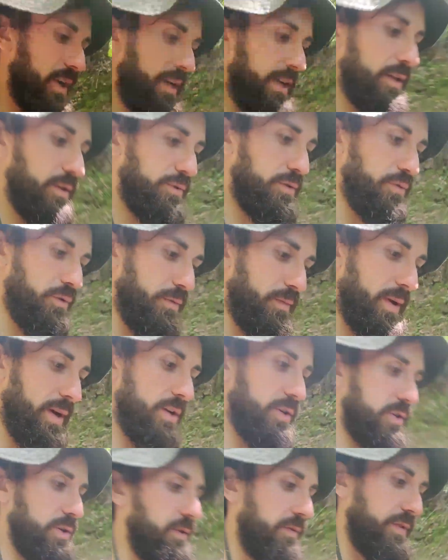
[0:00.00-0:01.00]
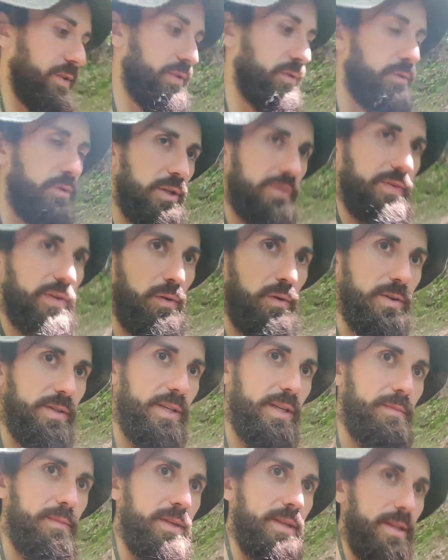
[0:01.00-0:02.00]
voulait aller dans une auberge en fait que j'avais
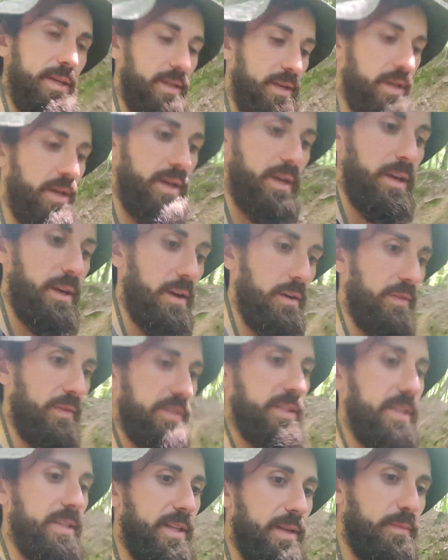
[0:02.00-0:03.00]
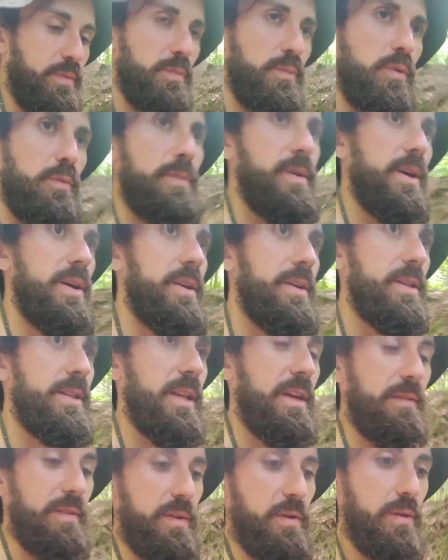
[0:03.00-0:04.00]
croisé mais en fait, il était un peu paumé, hein, il
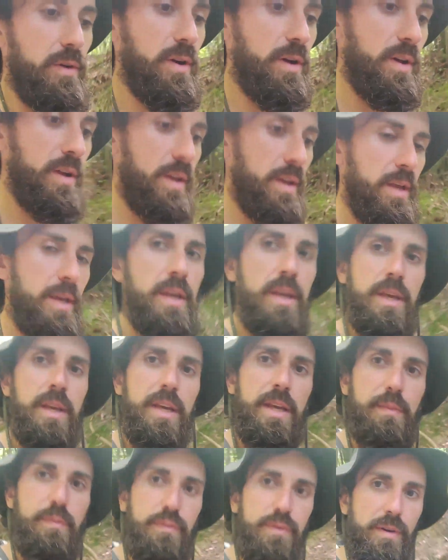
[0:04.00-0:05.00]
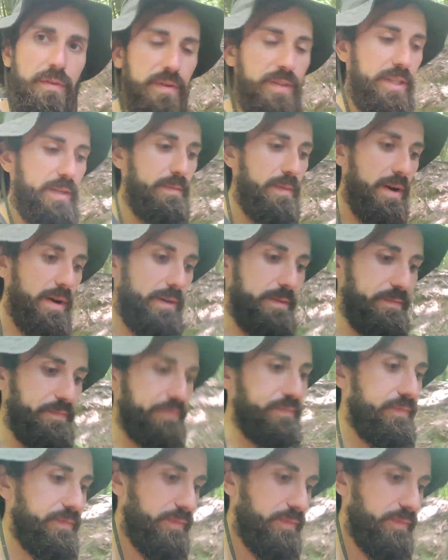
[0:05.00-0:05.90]
était à vélo. Et puis en fait, il m'a